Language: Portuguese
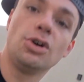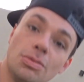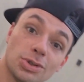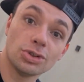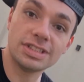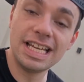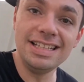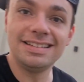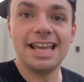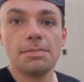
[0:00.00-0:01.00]
como eu tô
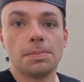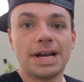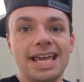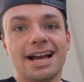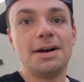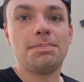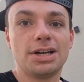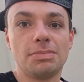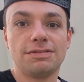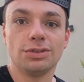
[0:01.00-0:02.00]
sem tempo para ir
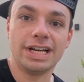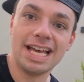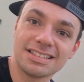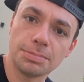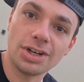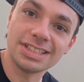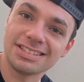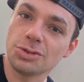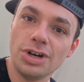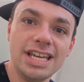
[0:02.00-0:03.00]
acampar numa floresta por causa
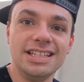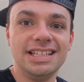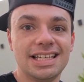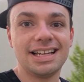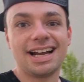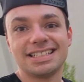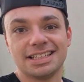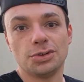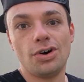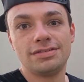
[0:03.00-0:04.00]
das correrias da
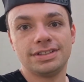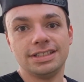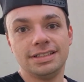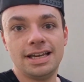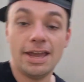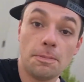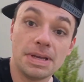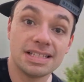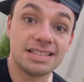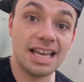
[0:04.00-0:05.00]
casa nova, eu
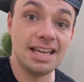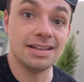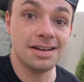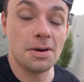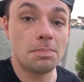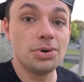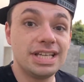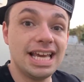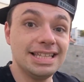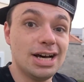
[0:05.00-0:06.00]
pensei, por
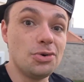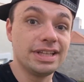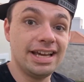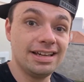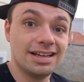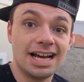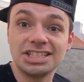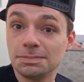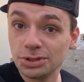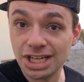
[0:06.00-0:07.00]
que não, né? A
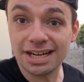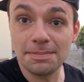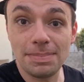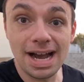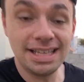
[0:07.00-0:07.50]
gente podia acampar